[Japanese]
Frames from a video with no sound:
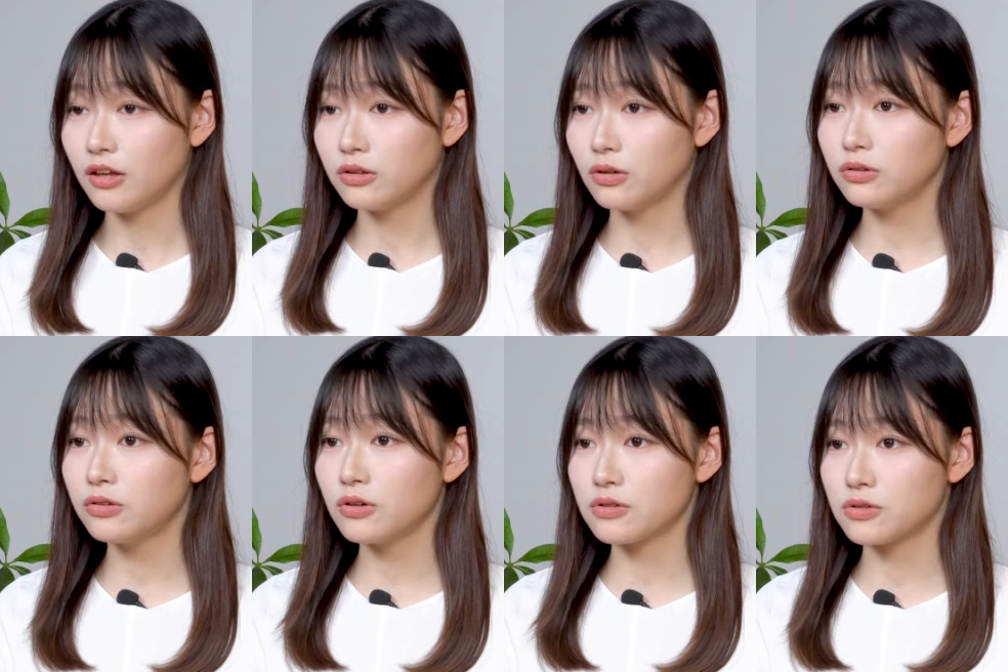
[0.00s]

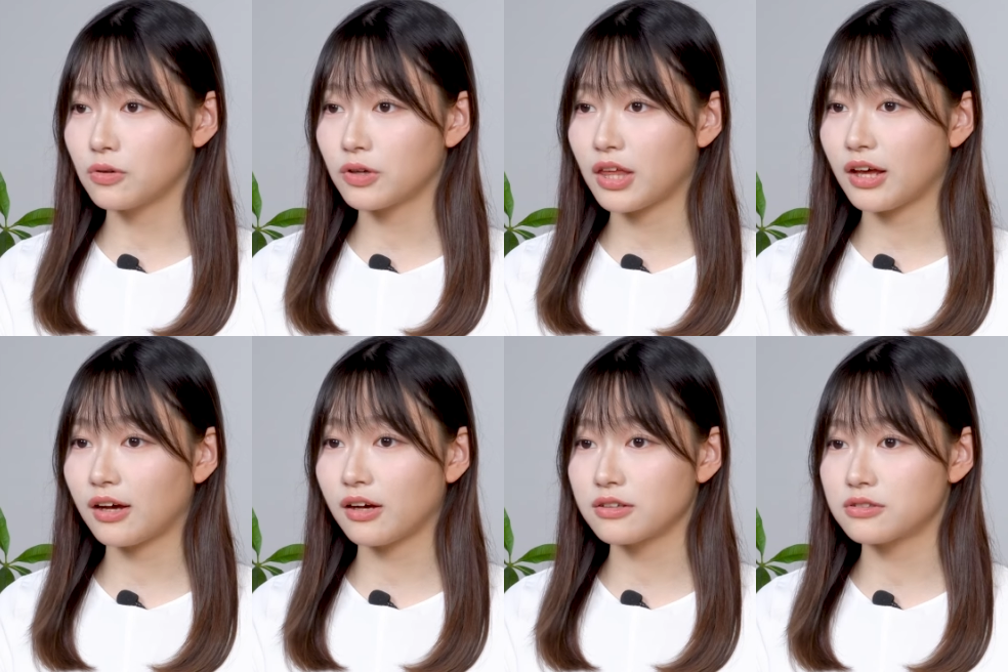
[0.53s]
どんどん早期
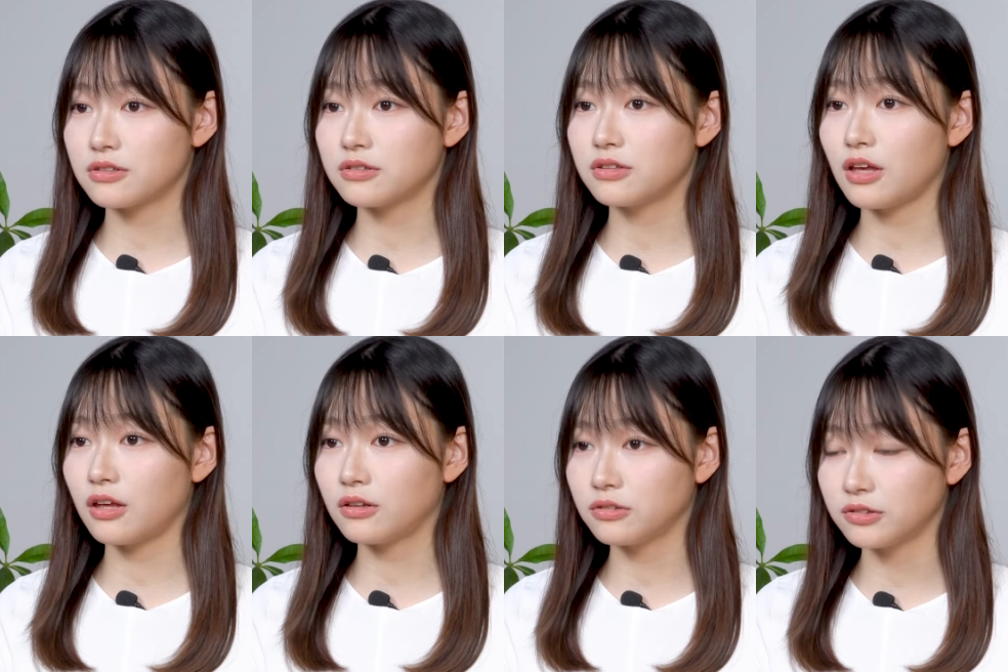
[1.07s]
化が進ん
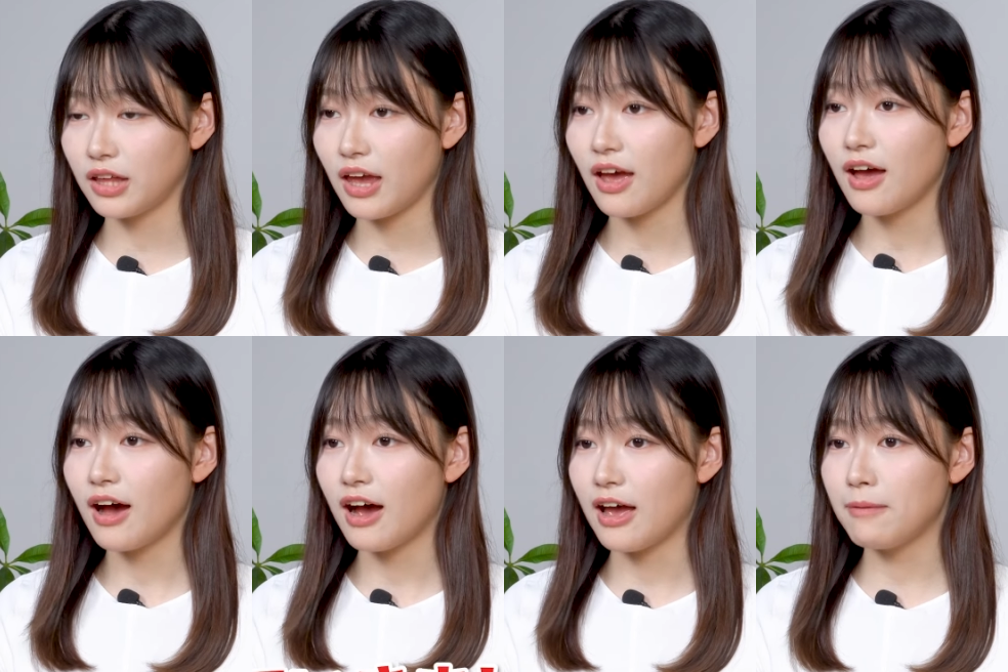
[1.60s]
でいるので
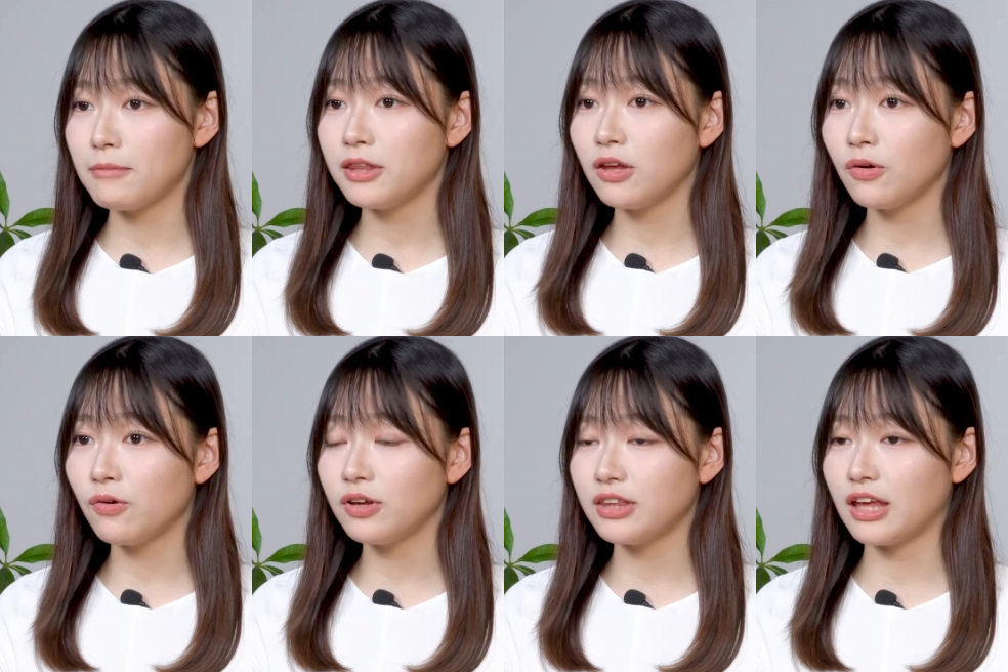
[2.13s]
早めに
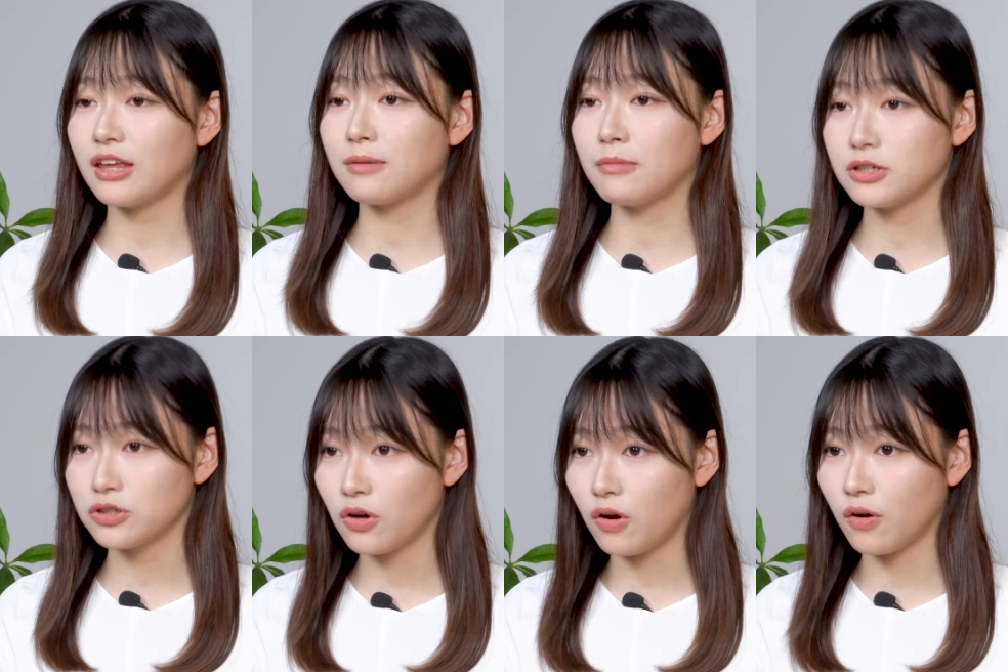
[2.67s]
動いていき
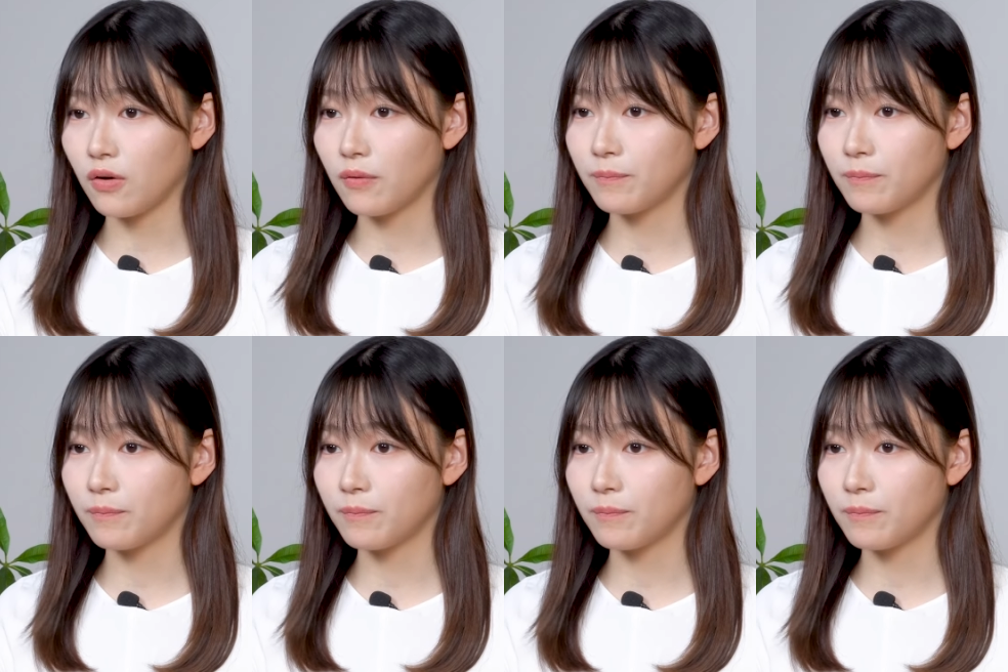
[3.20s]
ましょ